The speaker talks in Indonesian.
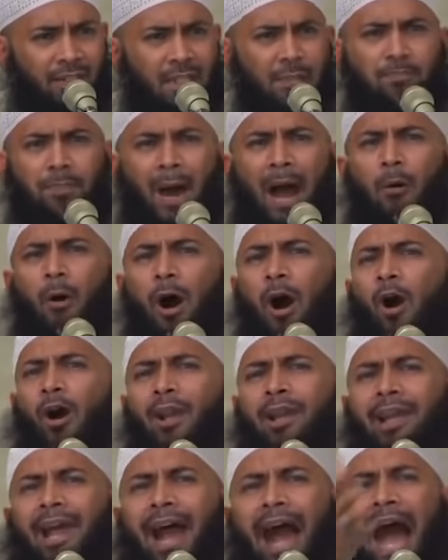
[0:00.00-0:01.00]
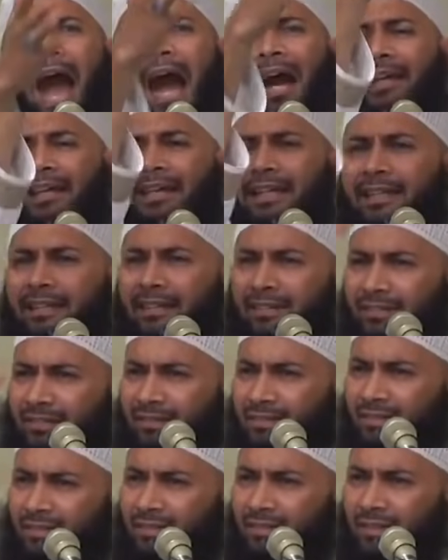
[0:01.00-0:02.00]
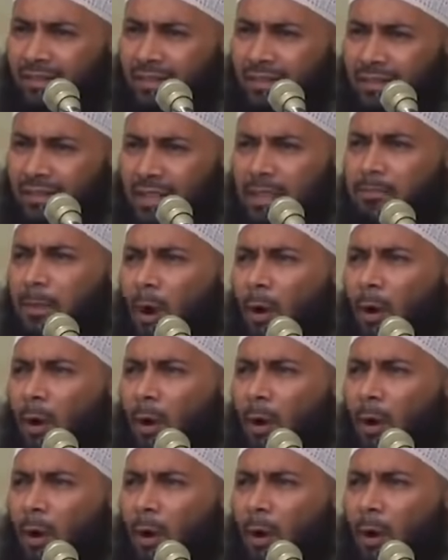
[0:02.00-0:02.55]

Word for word: Di bawah oleh angin, di